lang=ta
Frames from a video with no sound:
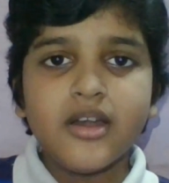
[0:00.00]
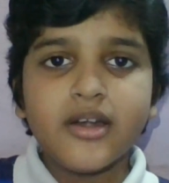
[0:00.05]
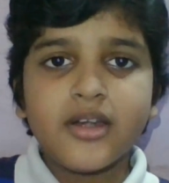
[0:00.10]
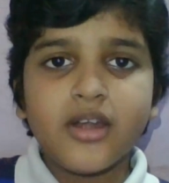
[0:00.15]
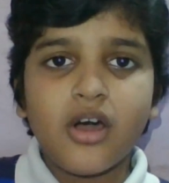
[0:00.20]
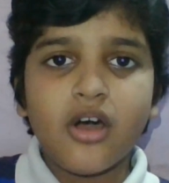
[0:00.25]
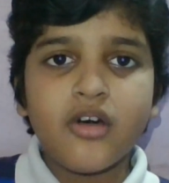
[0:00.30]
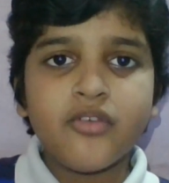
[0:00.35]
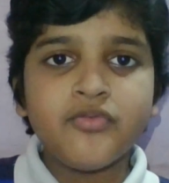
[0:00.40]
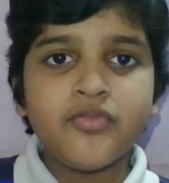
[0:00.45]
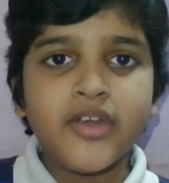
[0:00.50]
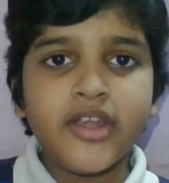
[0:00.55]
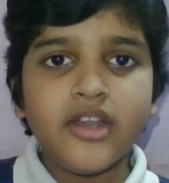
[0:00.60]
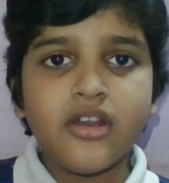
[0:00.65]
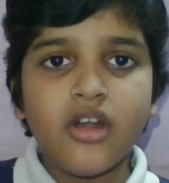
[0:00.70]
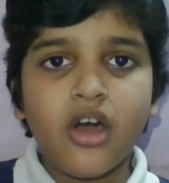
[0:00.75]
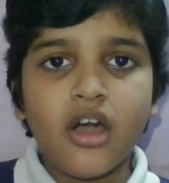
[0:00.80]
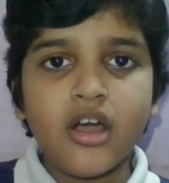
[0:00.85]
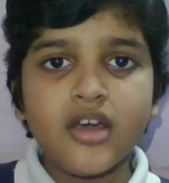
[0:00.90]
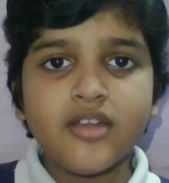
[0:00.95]
டாப் ஃபைவ்
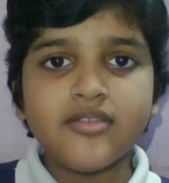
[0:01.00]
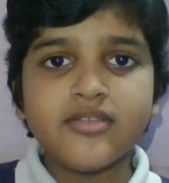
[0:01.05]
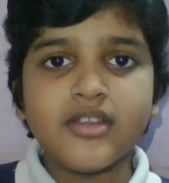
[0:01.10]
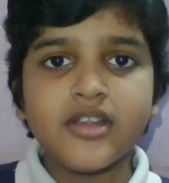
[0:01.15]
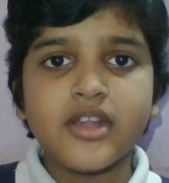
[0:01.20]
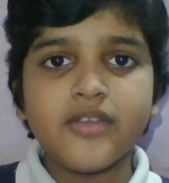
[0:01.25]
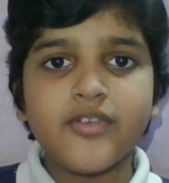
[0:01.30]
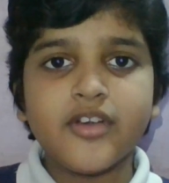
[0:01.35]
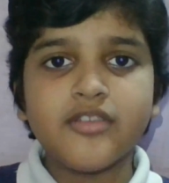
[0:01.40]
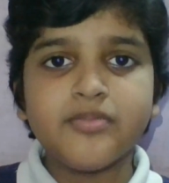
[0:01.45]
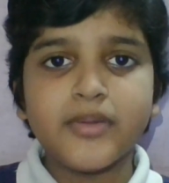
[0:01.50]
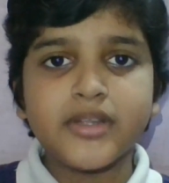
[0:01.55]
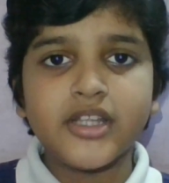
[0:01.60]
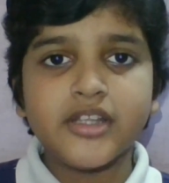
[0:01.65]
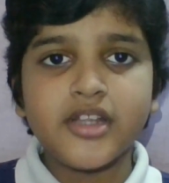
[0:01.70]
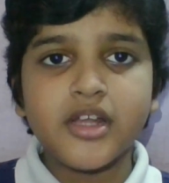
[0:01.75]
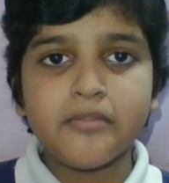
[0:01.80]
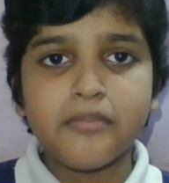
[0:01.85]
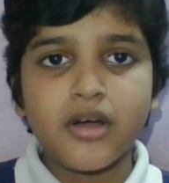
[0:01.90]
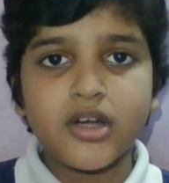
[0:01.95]
லாங்கஸ்ட் ரிவர்ஸ் பற்றி
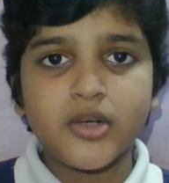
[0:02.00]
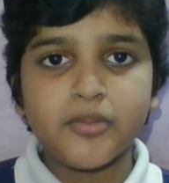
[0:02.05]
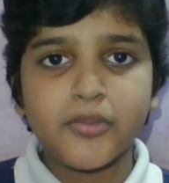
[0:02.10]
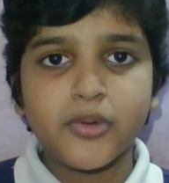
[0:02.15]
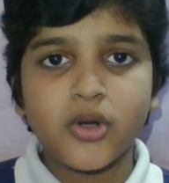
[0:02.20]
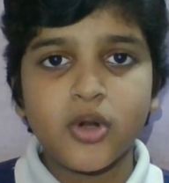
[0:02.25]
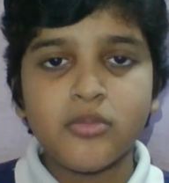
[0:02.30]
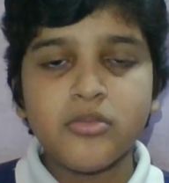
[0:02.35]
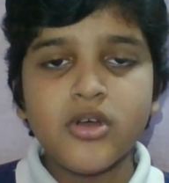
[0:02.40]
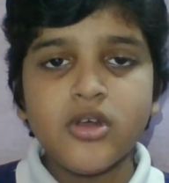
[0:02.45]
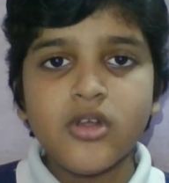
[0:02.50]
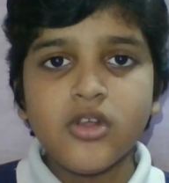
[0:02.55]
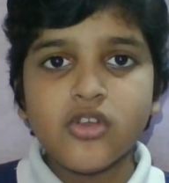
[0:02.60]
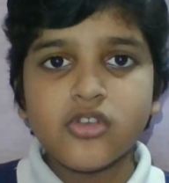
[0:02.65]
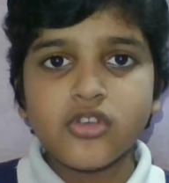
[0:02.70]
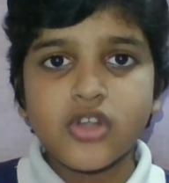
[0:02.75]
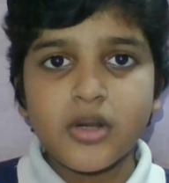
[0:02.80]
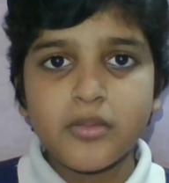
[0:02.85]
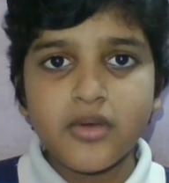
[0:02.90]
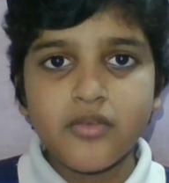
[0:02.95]
தான் பார்க்க போகிறோம்
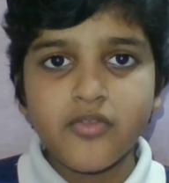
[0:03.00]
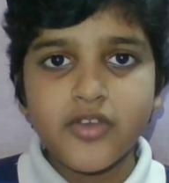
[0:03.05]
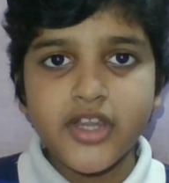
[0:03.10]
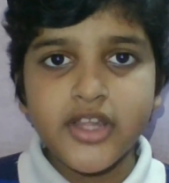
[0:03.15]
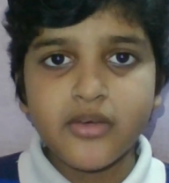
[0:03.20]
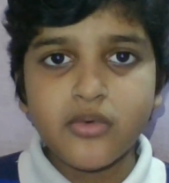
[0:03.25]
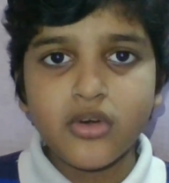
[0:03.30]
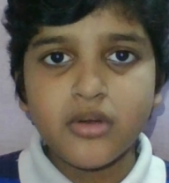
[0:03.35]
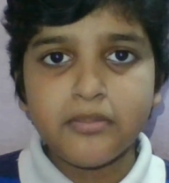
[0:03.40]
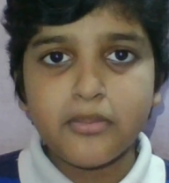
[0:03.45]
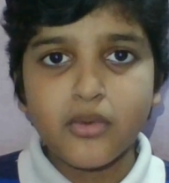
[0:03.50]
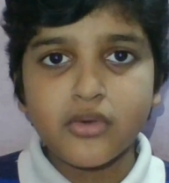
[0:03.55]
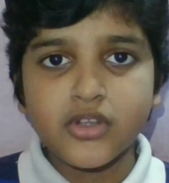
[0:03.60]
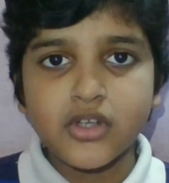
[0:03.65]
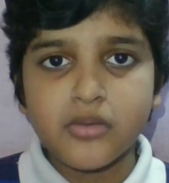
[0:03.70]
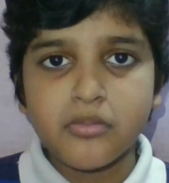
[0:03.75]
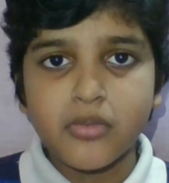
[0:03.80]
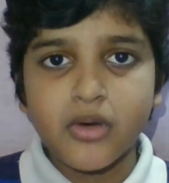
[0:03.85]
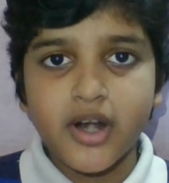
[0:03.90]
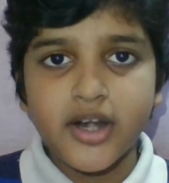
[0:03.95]
ஸோ நம்ம வீடியோக்குள்ளே
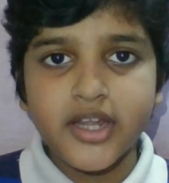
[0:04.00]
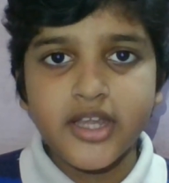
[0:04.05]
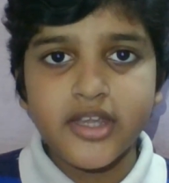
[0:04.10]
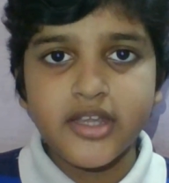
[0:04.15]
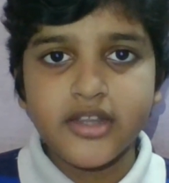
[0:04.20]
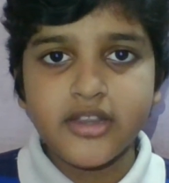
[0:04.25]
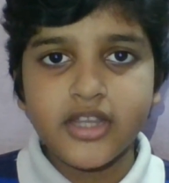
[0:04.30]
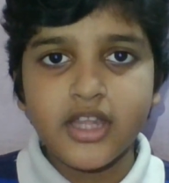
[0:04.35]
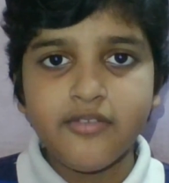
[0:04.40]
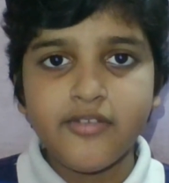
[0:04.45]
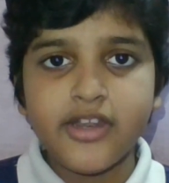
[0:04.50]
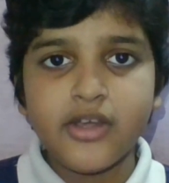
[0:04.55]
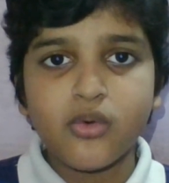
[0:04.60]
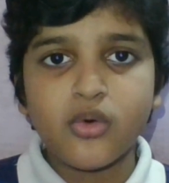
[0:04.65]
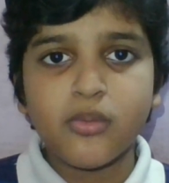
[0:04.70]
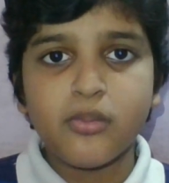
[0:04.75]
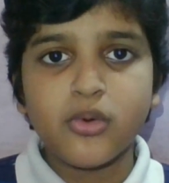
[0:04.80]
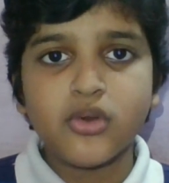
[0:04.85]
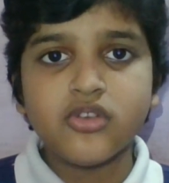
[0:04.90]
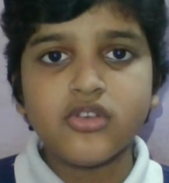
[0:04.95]
போகிறதுக்கு முன்னாடி இந்த வீடியோ
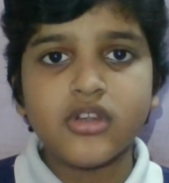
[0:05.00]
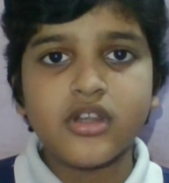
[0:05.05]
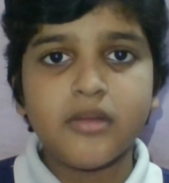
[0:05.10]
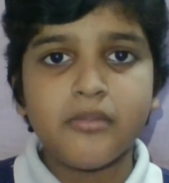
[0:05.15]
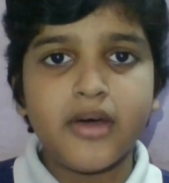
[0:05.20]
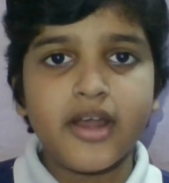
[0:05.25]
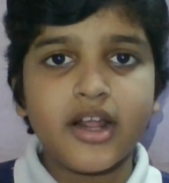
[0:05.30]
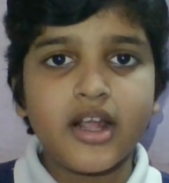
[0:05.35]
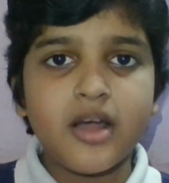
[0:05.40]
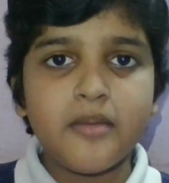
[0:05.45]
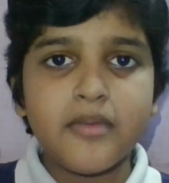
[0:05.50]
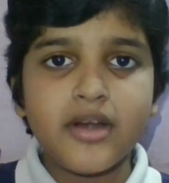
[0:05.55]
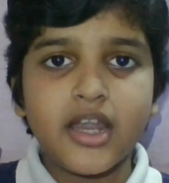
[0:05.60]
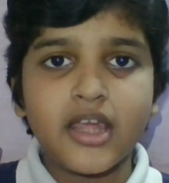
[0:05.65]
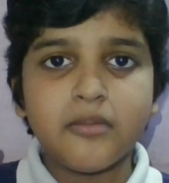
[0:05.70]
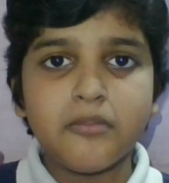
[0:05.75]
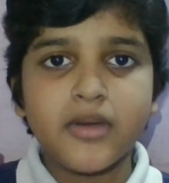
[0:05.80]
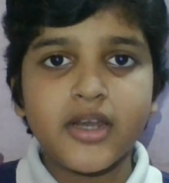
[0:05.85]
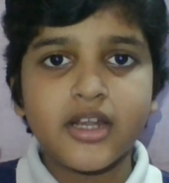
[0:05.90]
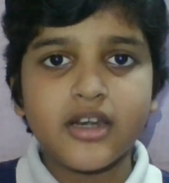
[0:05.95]
உங்களுக்கு பிடிச்சிருந்தா மறக்காமல்
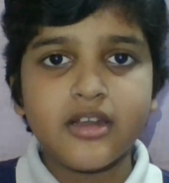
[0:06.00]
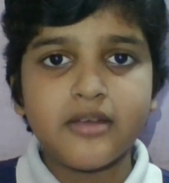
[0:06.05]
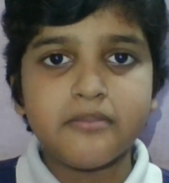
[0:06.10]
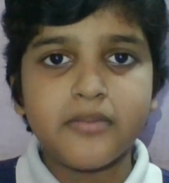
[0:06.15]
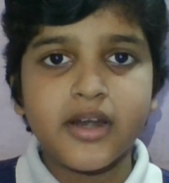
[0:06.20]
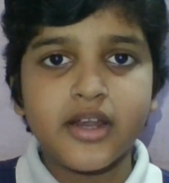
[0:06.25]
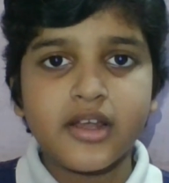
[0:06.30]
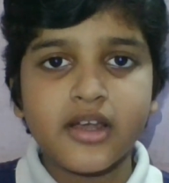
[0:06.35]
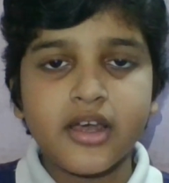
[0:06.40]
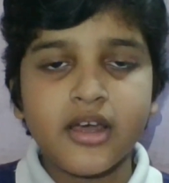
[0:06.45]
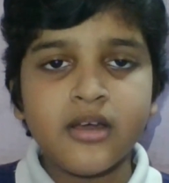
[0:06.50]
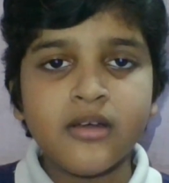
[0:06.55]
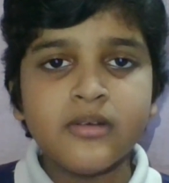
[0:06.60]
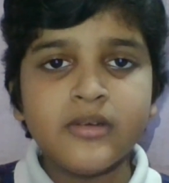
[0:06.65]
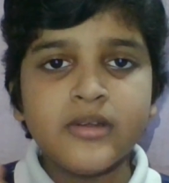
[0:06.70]
லைக் பண்ண கிளிக் பண்ணுங்க